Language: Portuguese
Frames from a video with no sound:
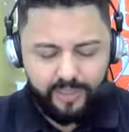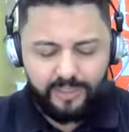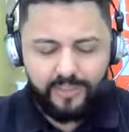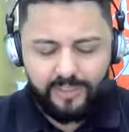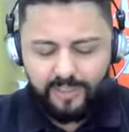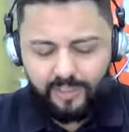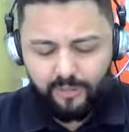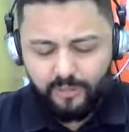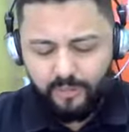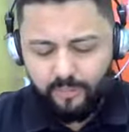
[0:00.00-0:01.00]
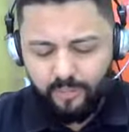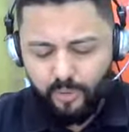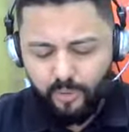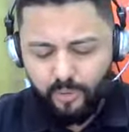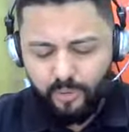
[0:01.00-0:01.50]
E adiantando-se um
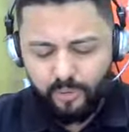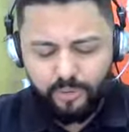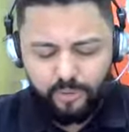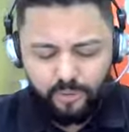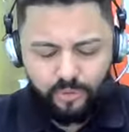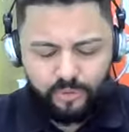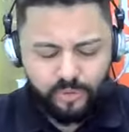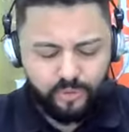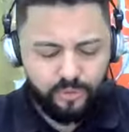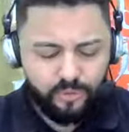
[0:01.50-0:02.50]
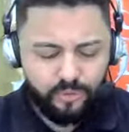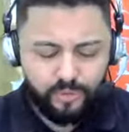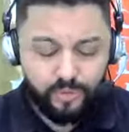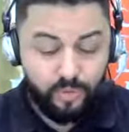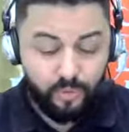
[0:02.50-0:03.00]
pouco, prostrou-se sobre o
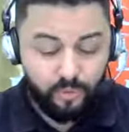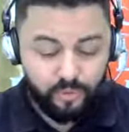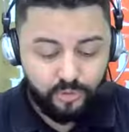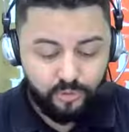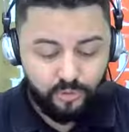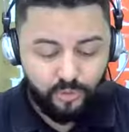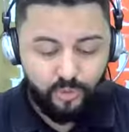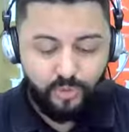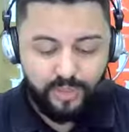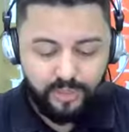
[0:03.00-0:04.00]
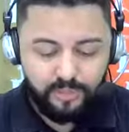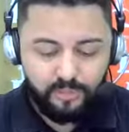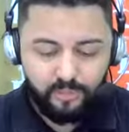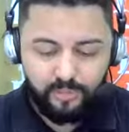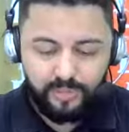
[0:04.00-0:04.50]
seu rosto,
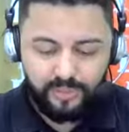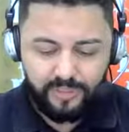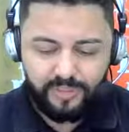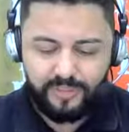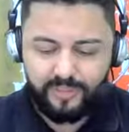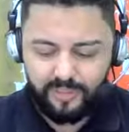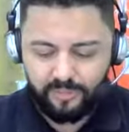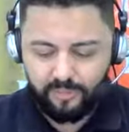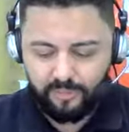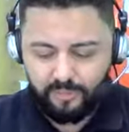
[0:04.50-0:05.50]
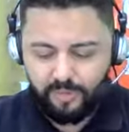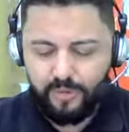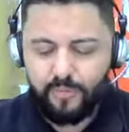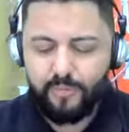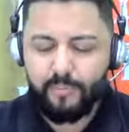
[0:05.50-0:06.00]
orando e dizendo:
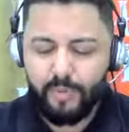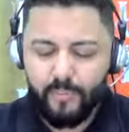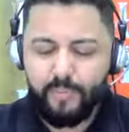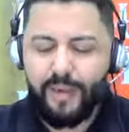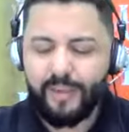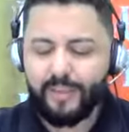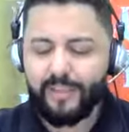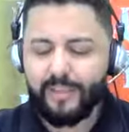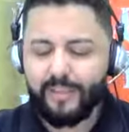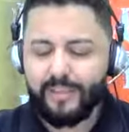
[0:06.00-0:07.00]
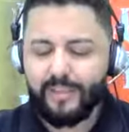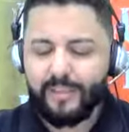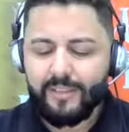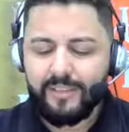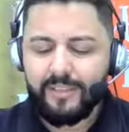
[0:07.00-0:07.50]
meu pai,
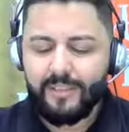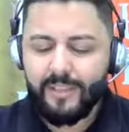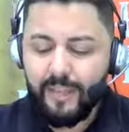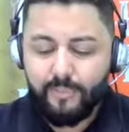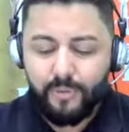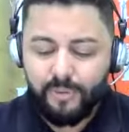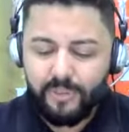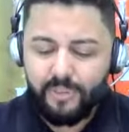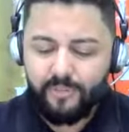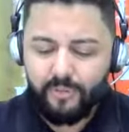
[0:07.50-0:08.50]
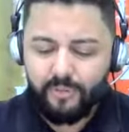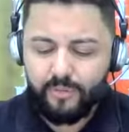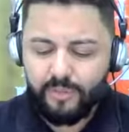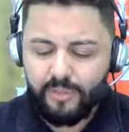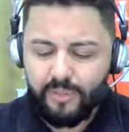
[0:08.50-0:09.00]
se é possível,
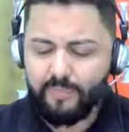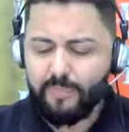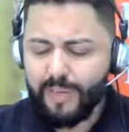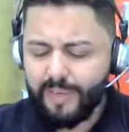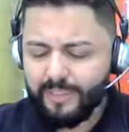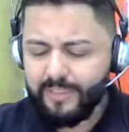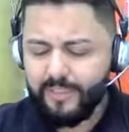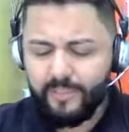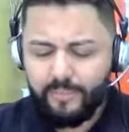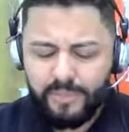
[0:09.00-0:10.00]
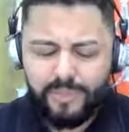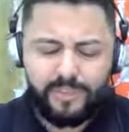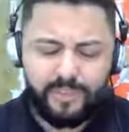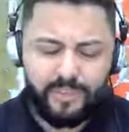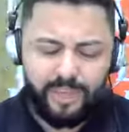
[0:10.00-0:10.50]
que passe de
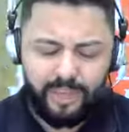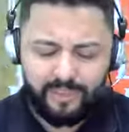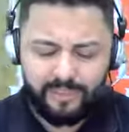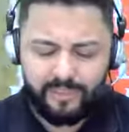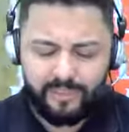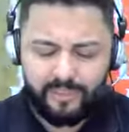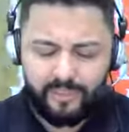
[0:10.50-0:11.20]
mim este cálice.